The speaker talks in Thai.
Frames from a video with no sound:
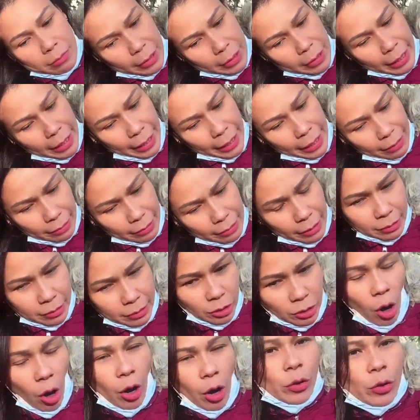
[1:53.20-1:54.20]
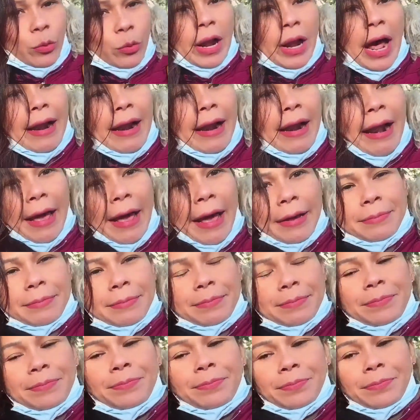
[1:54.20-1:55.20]
คิดตรึกตรองอยู่นานแหละ
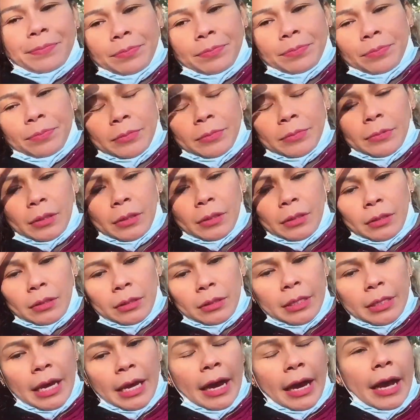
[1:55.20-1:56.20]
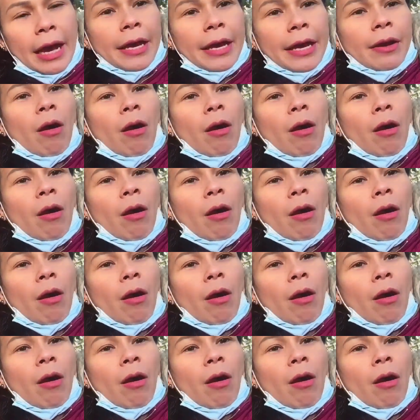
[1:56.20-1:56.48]
ยังไง